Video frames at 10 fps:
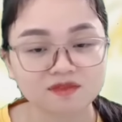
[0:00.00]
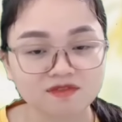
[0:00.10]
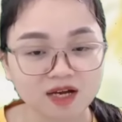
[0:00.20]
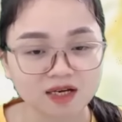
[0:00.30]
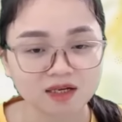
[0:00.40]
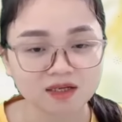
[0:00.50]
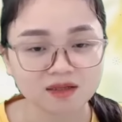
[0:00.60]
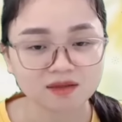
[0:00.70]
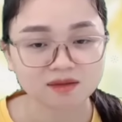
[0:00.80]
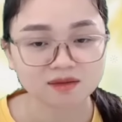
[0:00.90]
phải đấy
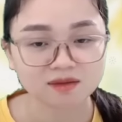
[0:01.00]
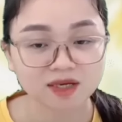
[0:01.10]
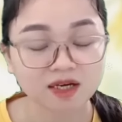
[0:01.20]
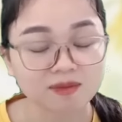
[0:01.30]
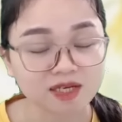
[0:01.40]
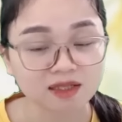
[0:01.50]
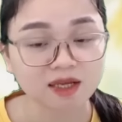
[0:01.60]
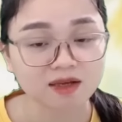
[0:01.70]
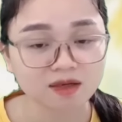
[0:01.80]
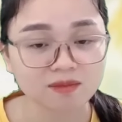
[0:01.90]
Anh đẹp trai
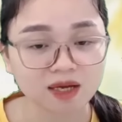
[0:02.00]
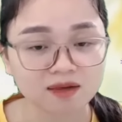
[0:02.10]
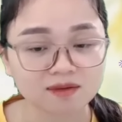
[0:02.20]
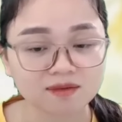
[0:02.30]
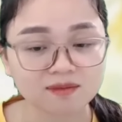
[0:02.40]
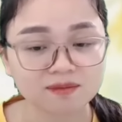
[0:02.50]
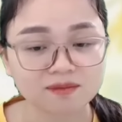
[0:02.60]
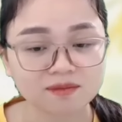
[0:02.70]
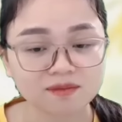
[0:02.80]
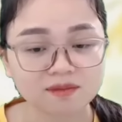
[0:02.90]
thế cơ mà
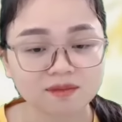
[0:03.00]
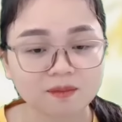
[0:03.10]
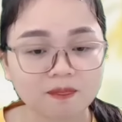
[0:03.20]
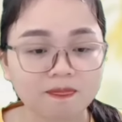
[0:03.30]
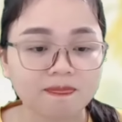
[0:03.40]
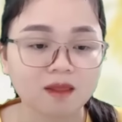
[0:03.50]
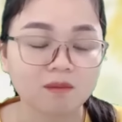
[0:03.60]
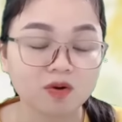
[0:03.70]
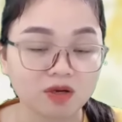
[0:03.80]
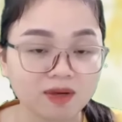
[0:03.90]

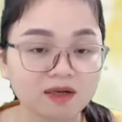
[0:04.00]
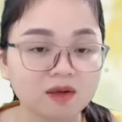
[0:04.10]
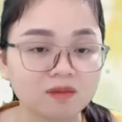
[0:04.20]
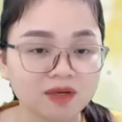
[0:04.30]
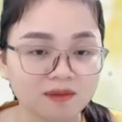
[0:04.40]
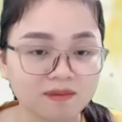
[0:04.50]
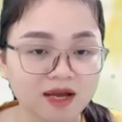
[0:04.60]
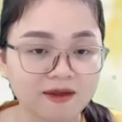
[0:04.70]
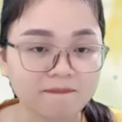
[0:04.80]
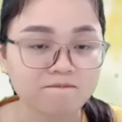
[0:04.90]
Mọi người bắt đầu mỉa
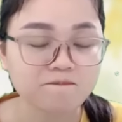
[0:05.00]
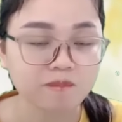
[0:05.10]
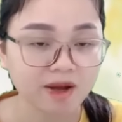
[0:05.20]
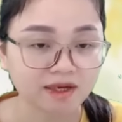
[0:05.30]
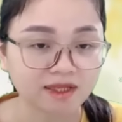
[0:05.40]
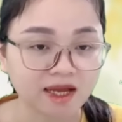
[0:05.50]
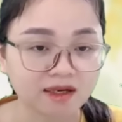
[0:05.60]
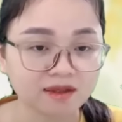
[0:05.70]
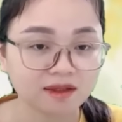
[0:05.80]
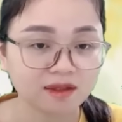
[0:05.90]
mai Bàn
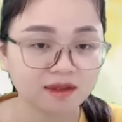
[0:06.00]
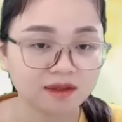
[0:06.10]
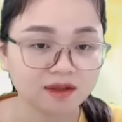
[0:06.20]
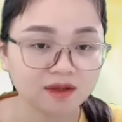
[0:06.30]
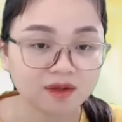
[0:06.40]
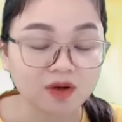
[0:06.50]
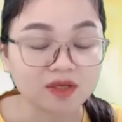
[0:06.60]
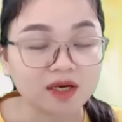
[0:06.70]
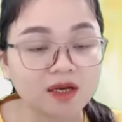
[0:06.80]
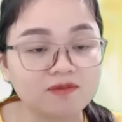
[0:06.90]
tán Họ
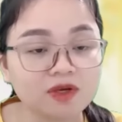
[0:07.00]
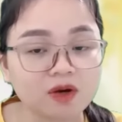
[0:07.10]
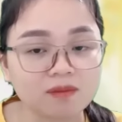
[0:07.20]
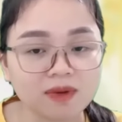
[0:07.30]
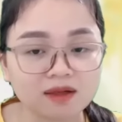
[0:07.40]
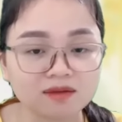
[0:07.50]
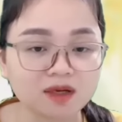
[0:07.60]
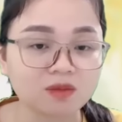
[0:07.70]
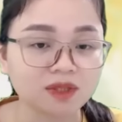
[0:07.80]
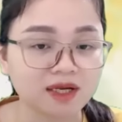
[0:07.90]
nhìn Lâm với con mắt
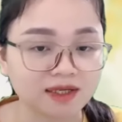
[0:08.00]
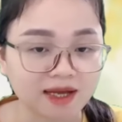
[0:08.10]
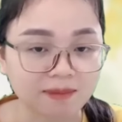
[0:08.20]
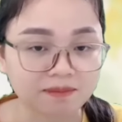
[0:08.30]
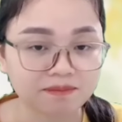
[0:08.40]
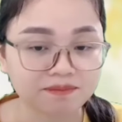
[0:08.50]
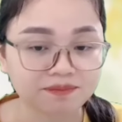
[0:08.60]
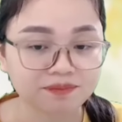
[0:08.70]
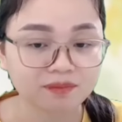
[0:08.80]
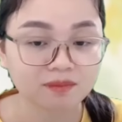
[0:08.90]
không thiện cảm
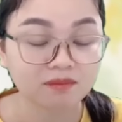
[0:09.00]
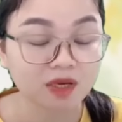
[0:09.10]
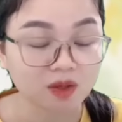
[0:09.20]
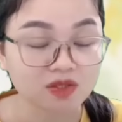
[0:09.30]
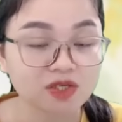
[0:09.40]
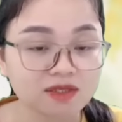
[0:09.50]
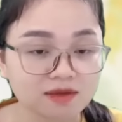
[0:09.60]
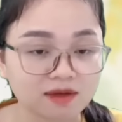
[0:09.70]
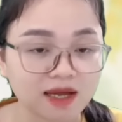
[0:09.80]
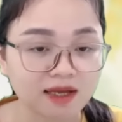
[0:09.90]
Mai còn chưa
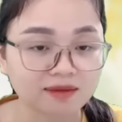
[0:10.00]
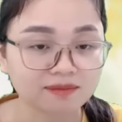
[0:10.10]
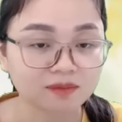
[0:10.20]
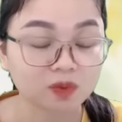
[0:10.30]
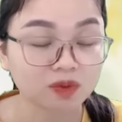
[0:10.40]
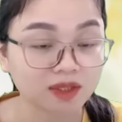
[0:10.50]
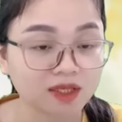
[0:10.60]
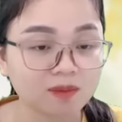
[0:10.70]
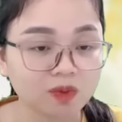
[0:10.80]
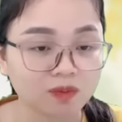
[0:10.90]
dừng lại Cô ta
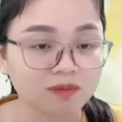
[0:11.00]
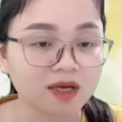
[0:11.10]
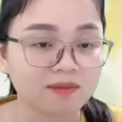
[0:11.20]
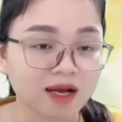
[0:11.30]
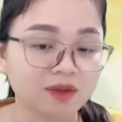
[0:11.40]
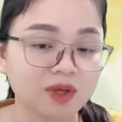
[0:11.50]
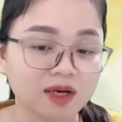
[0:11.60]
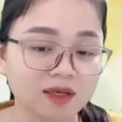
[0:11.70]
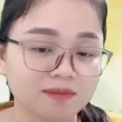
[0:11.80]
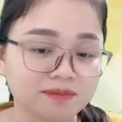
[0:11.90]
tiếp tục mỉa mai Tuệ
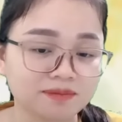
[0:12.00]
Lâm